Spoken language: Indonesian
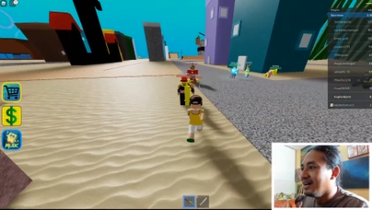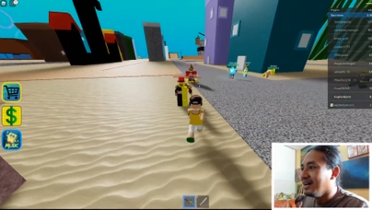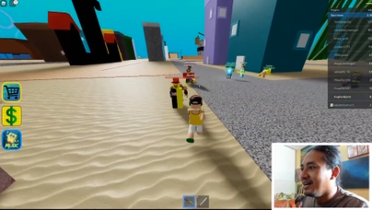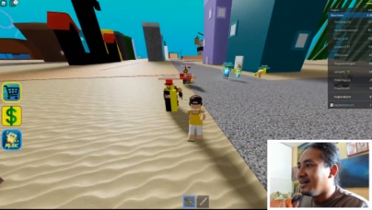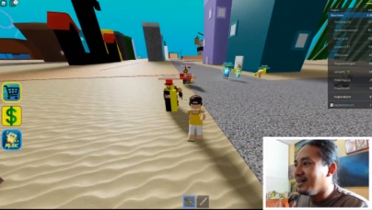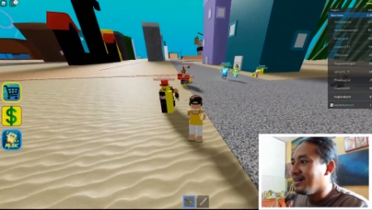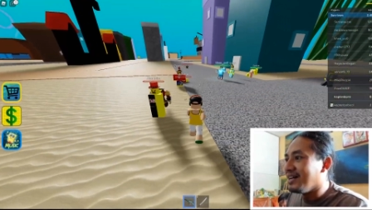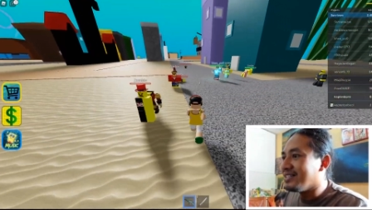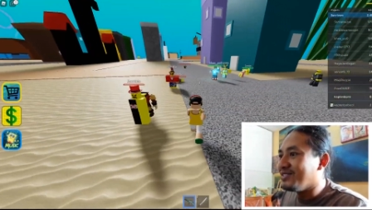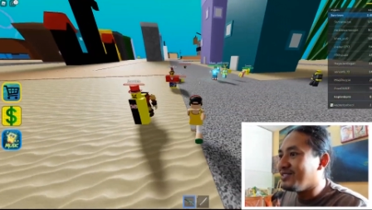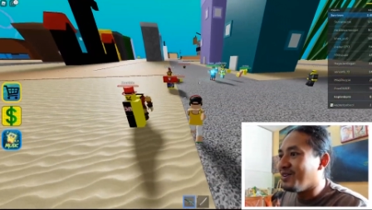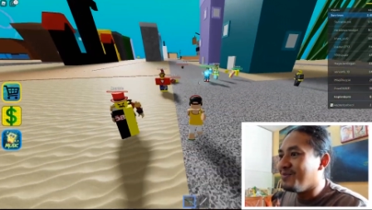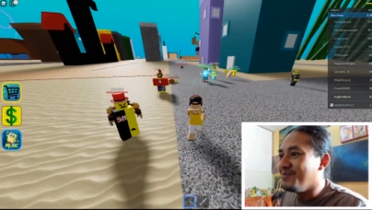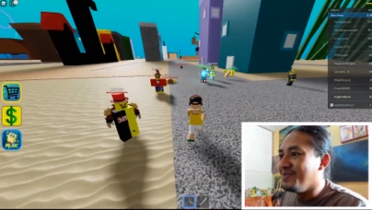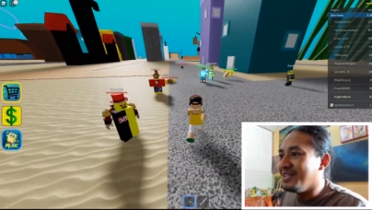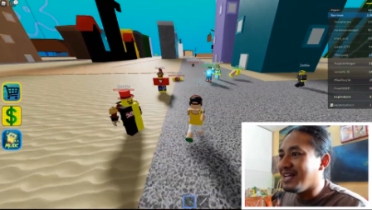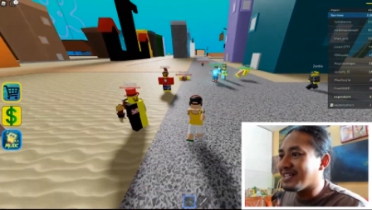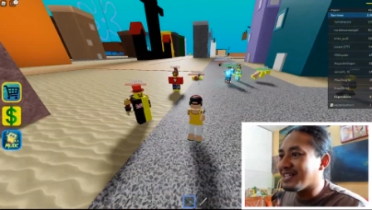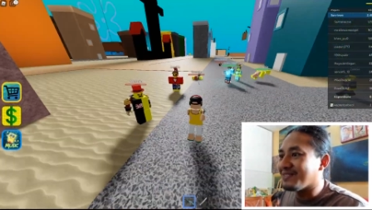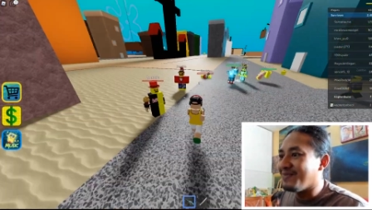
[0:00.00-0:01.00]
Ah,
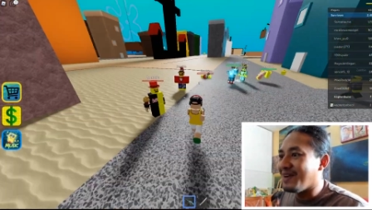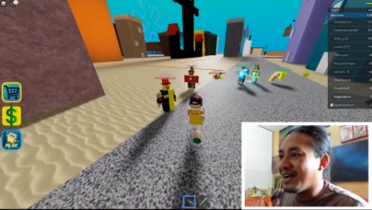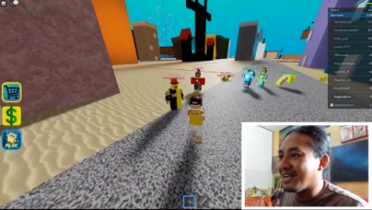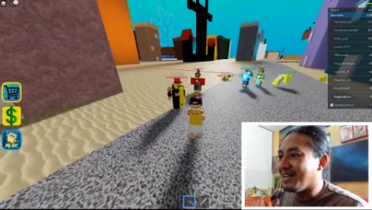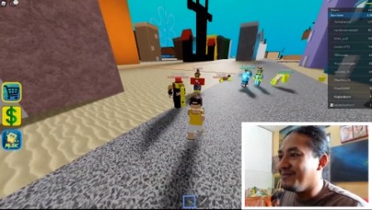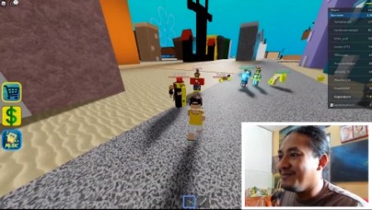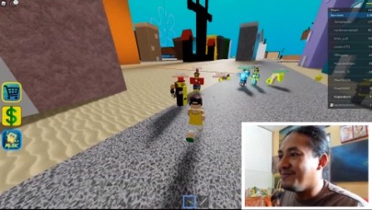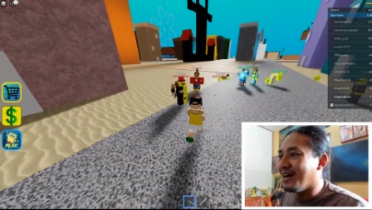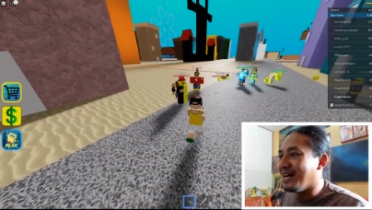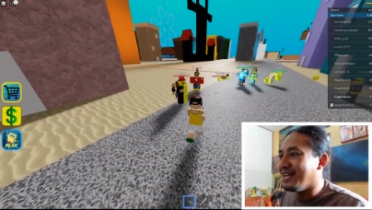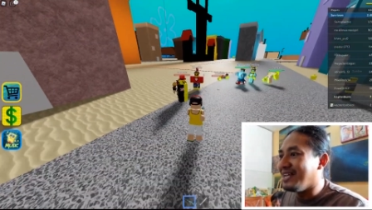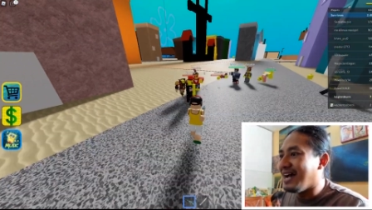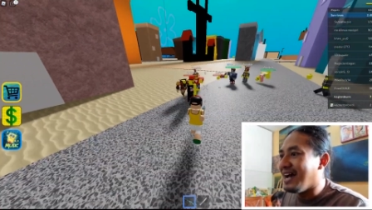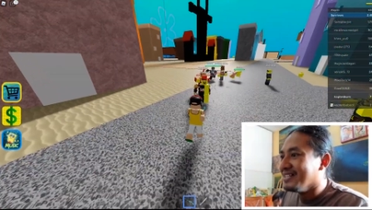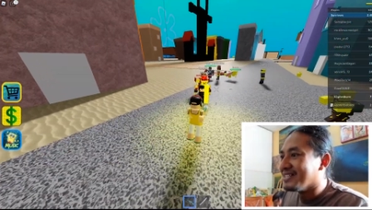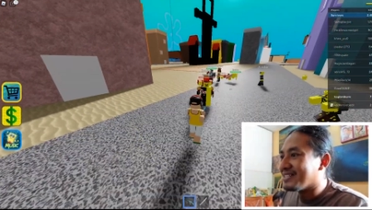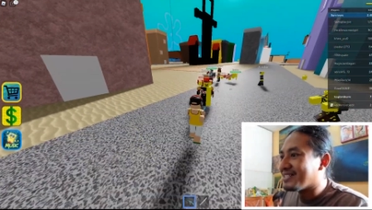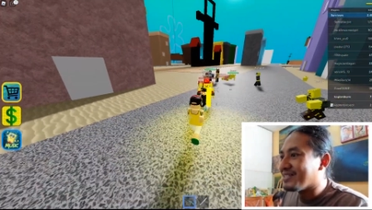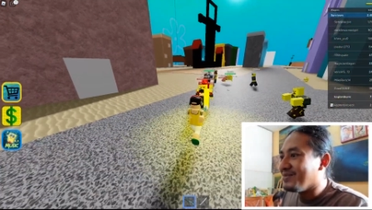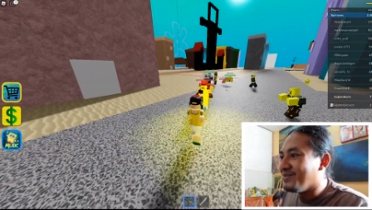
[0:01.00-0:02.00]
zombinya semakin
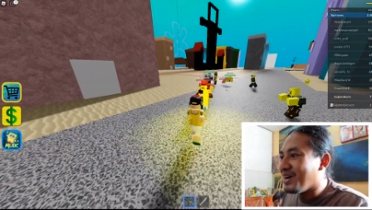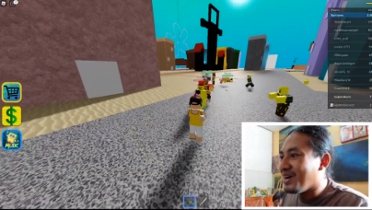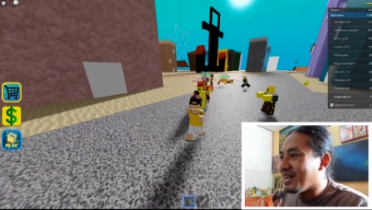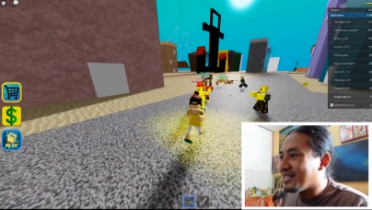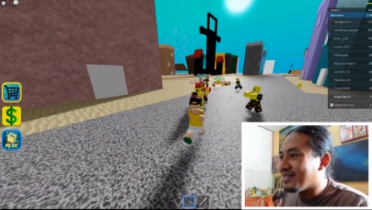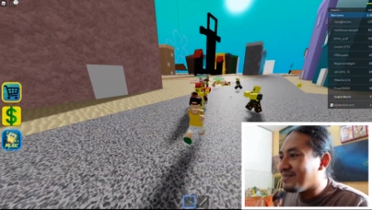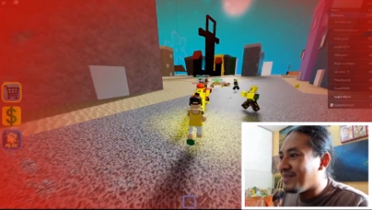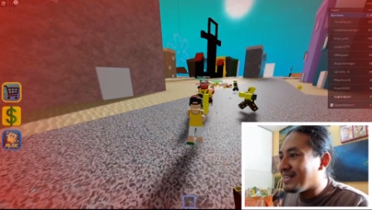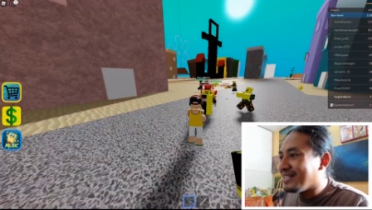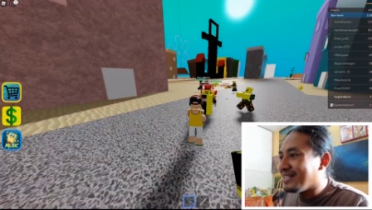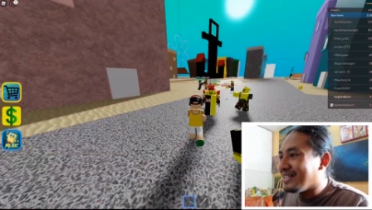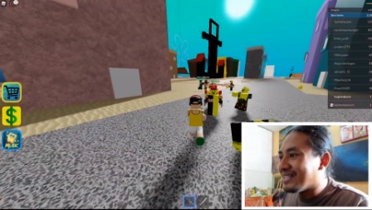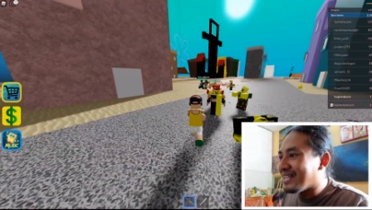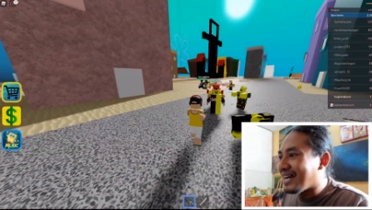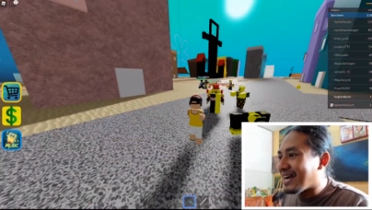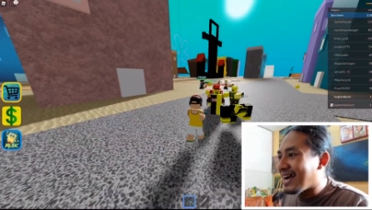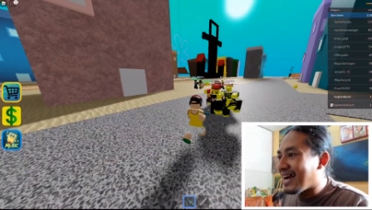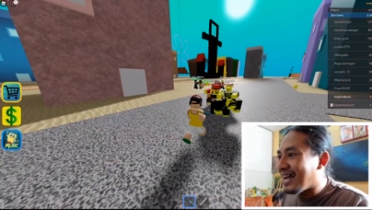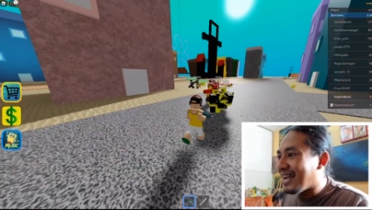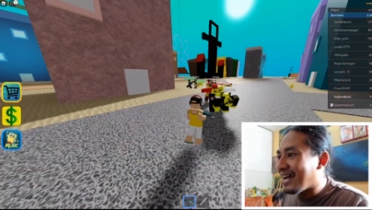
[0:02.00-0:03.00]
banyak. Semua teman
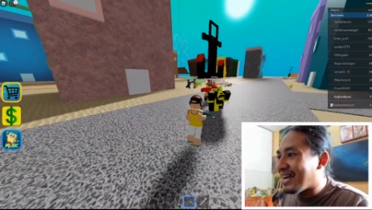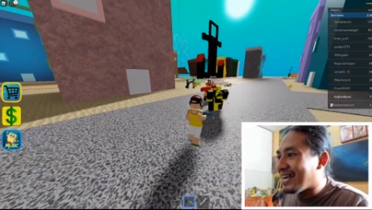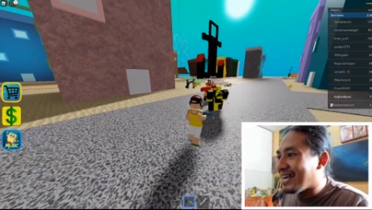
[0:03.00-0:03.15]
kita kalah,